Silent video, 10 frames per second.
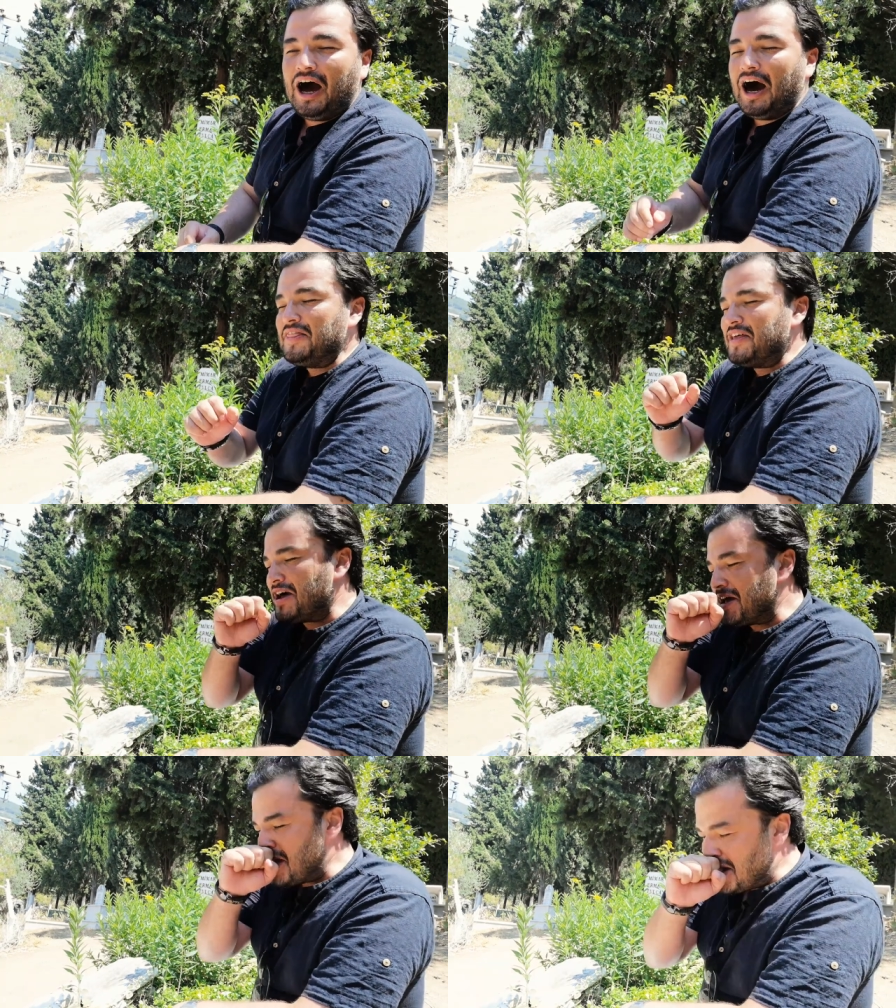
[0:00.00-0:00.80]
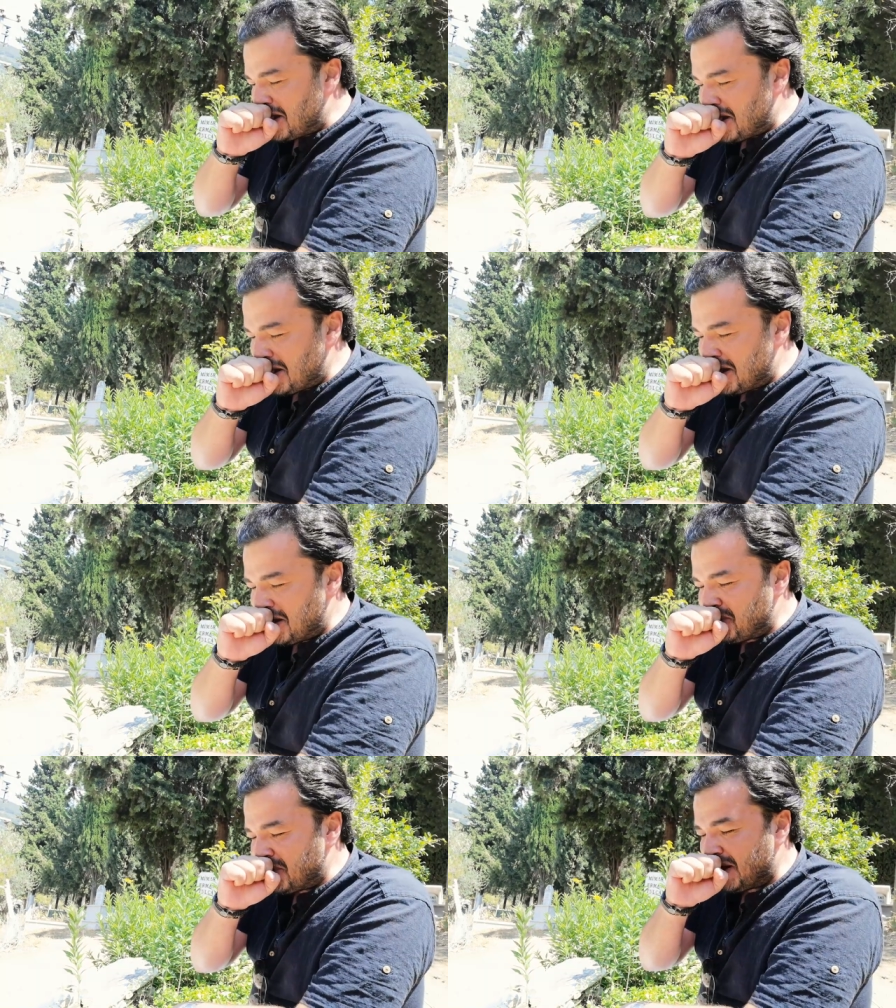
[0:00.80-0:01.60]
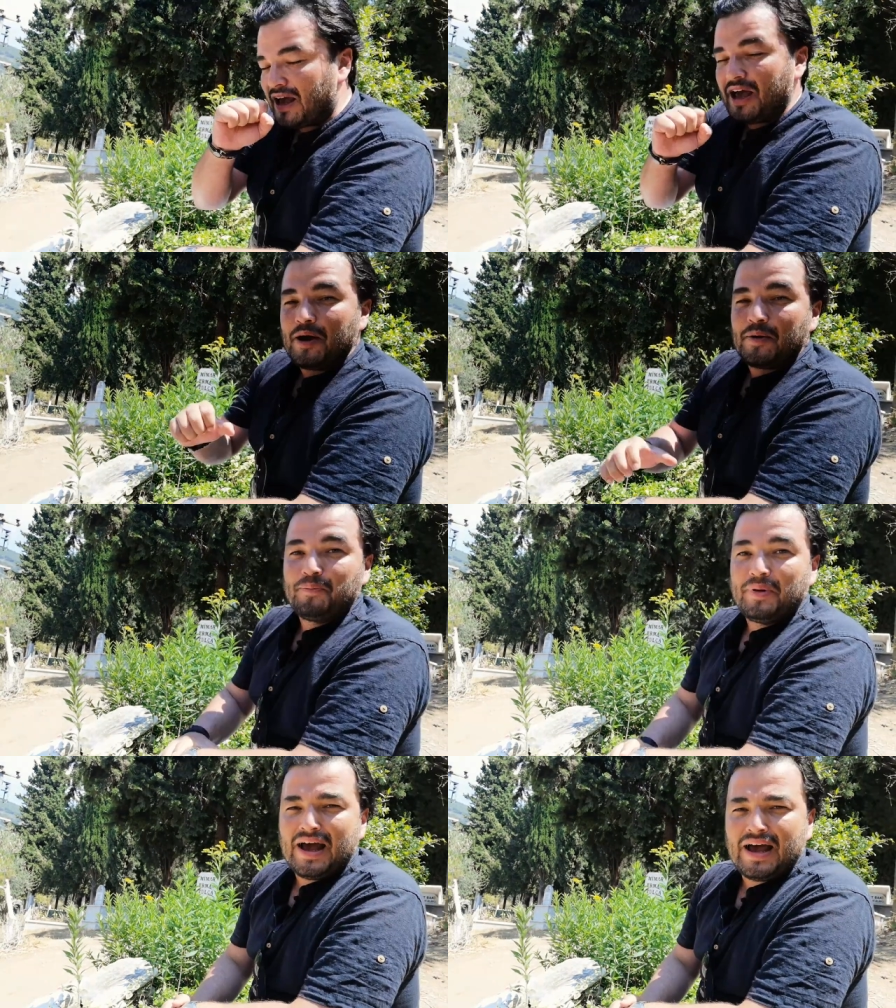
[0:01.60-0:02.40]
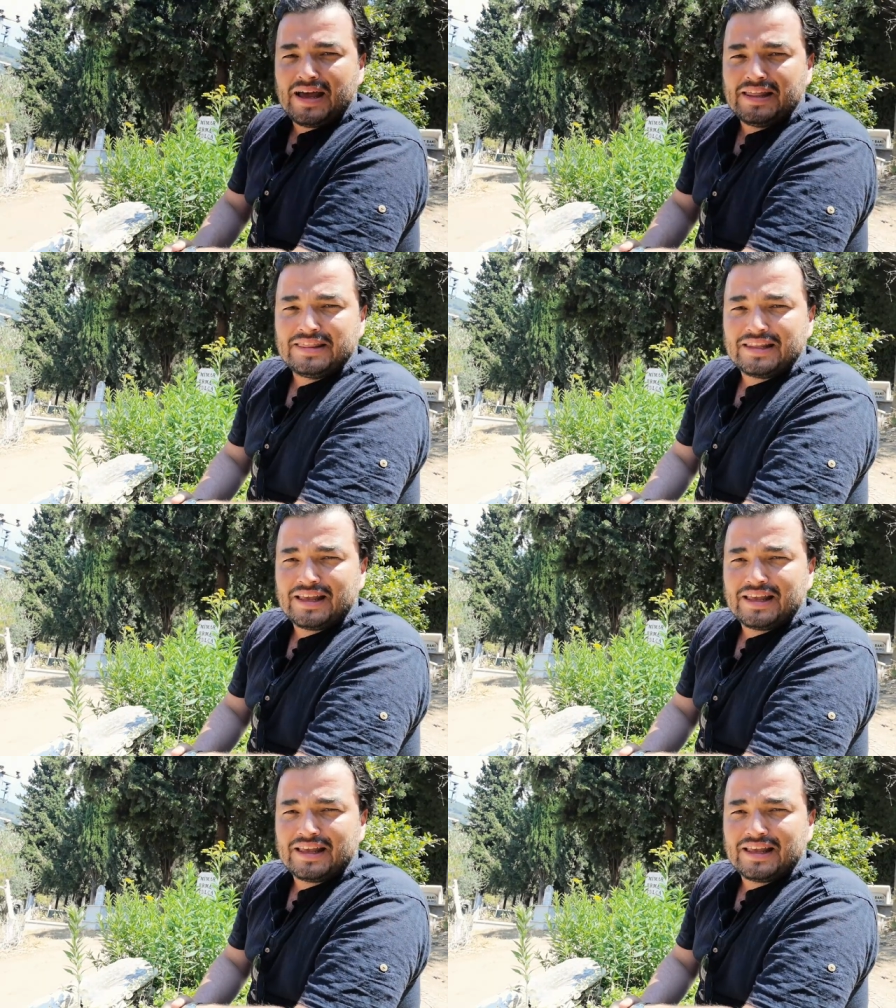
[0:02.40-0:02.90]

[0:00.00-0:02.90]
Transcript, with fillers: Anam! Ben